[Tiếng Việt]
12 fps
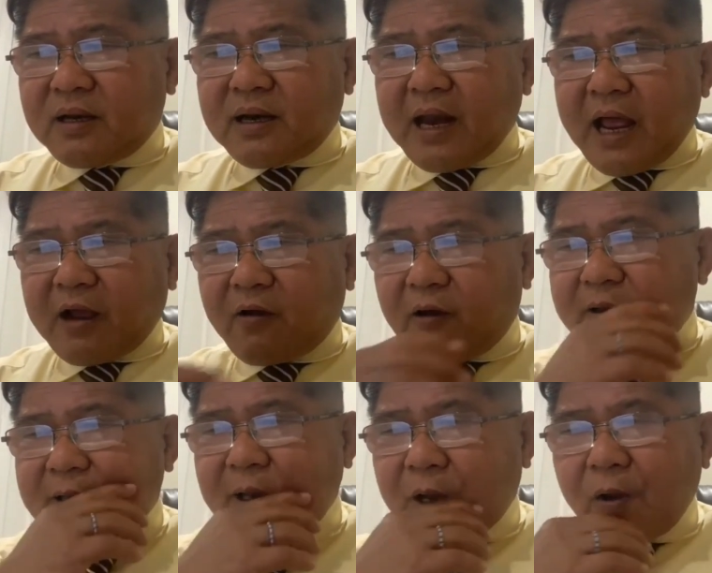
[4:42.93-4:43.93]
là
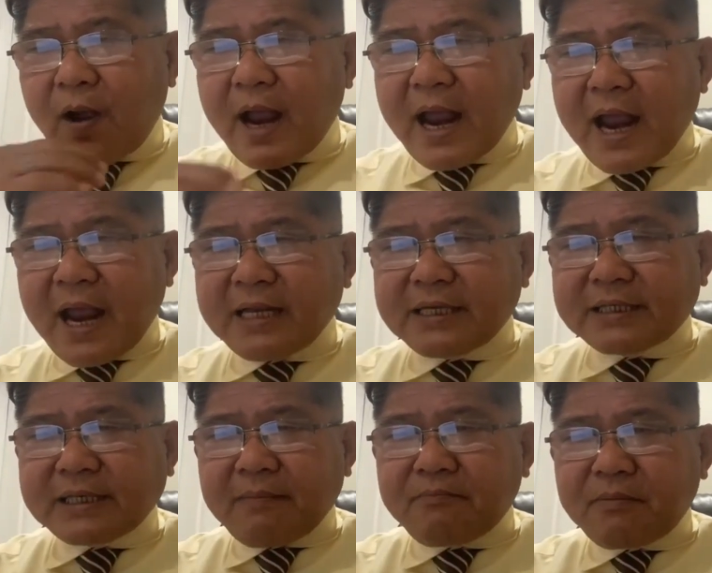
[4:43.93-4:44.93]
coi như có
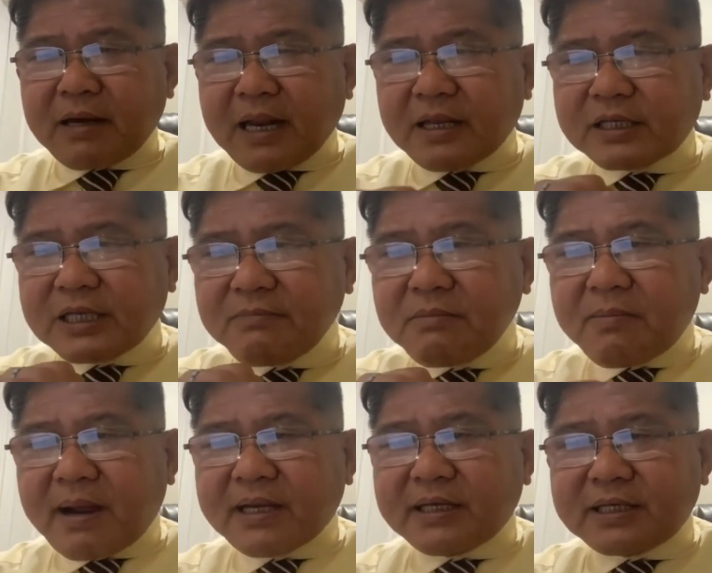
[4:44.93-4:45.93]

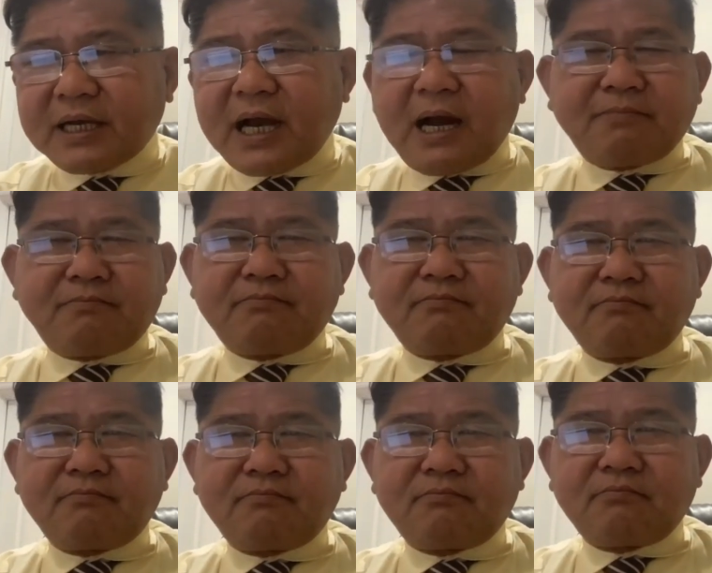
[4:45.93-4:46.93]
297 trường hợp
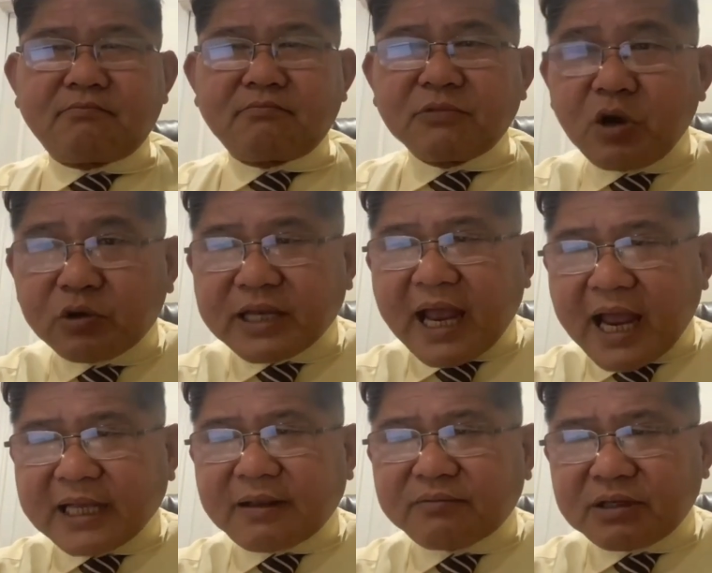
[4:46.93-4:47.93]
điều tra
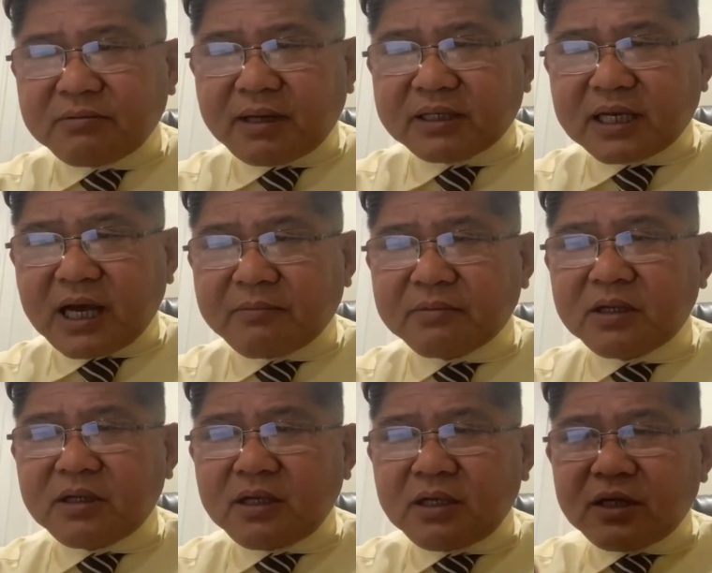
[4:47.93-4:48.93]
297 trường hợp
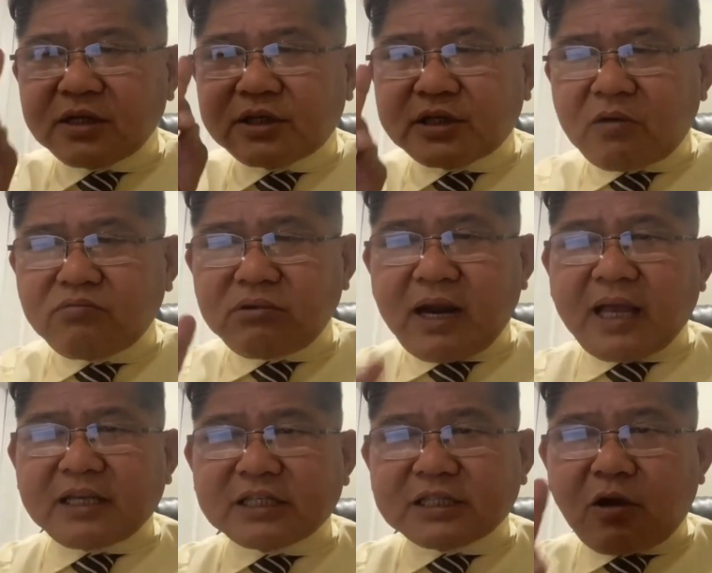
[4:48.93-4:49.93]
chống
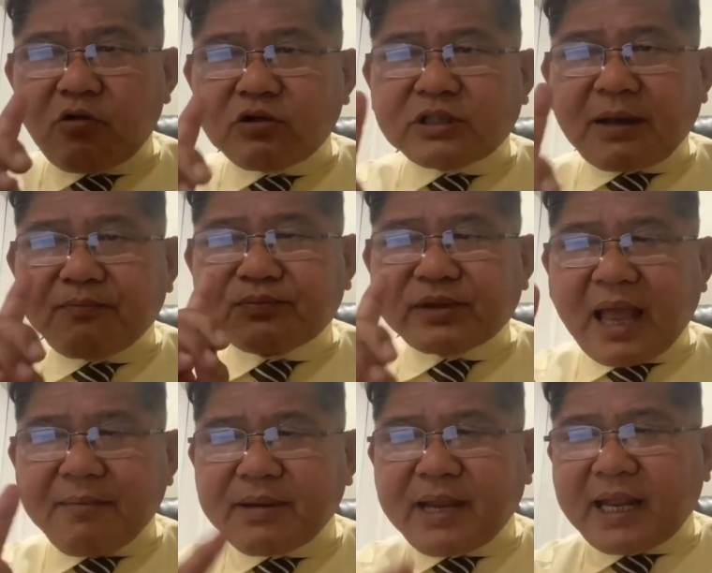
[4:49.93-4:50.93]
lại
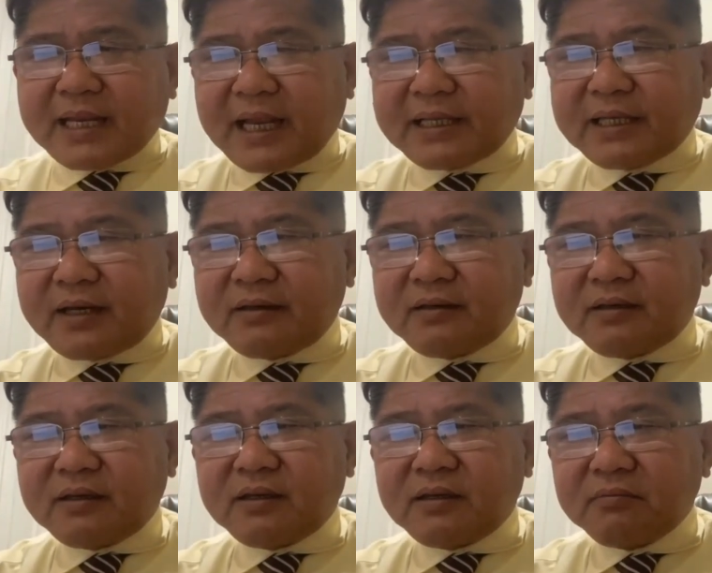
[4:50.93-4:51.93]
682 cá nhân
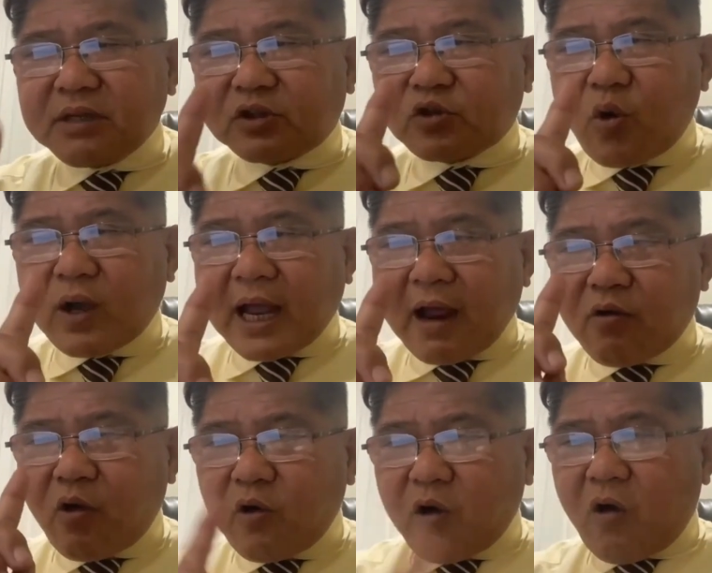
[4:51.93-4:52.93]
bị tố
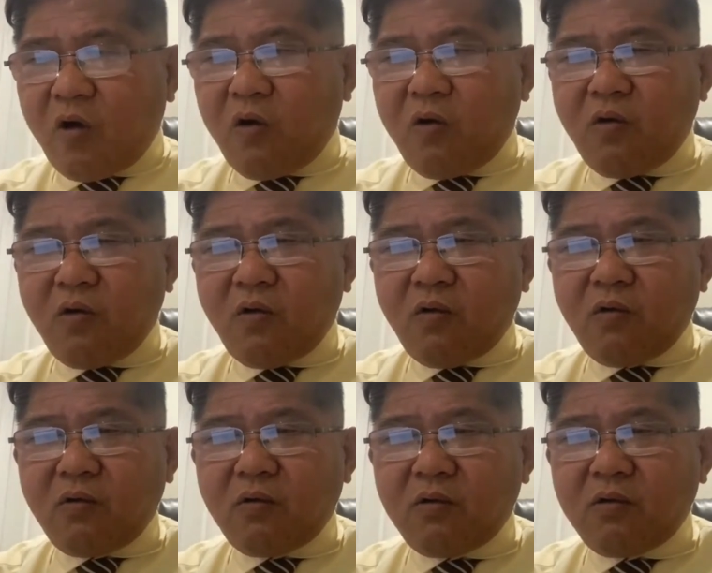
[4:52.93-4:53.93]
cáo hối lộ
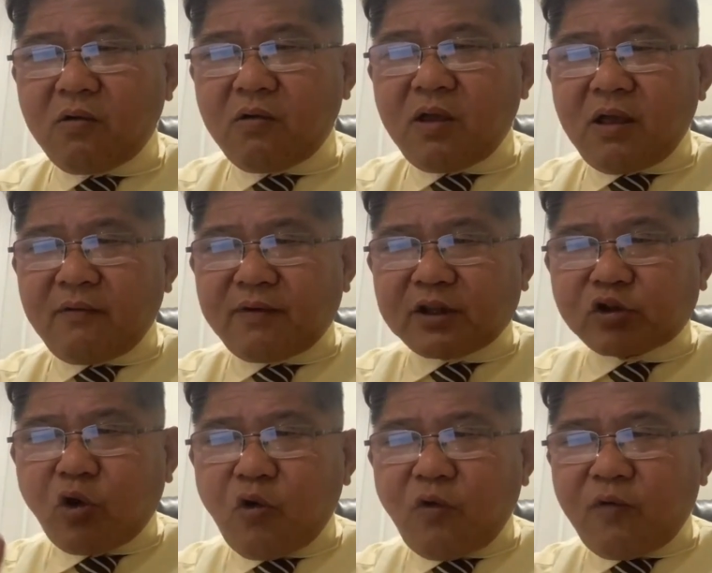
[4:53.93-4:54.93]
và
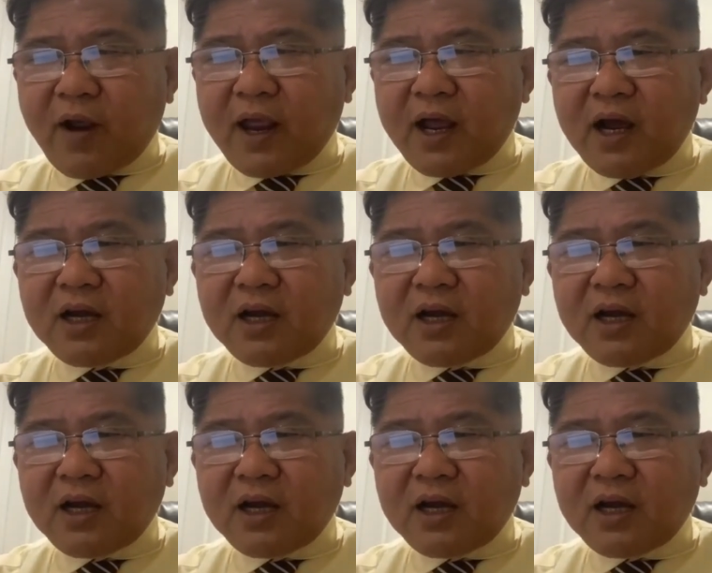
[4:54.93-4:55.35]
thu về